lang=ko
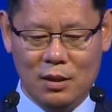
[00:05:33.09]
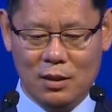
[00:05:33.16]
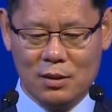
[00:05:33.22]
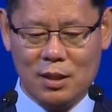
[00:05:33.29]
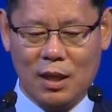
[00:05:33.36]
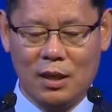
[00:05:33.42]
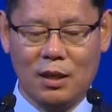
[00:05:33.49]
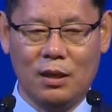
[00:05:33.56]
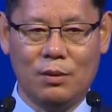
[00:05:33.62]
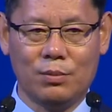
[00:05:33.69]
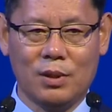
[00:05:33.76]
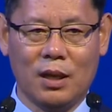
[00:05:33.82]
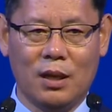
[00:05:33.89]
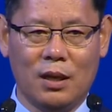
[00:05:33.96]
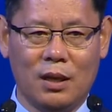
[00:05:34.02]
차이가
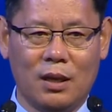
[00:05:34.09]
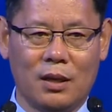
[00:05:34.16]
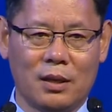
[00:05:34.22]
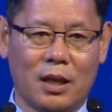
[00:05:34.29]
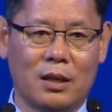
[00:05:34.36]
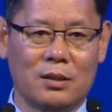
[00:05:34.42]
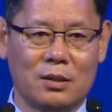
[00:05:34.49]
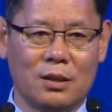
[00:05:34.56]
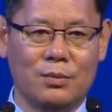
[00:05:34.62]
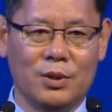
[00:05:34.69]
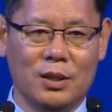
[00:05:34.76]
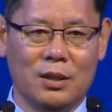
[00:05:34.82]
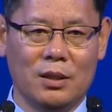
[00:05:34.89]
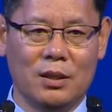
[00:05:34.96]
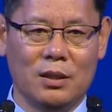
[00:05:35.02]
없다라는
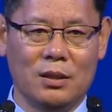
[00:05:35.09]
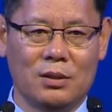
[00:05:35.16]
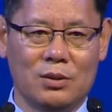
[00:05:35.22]
점이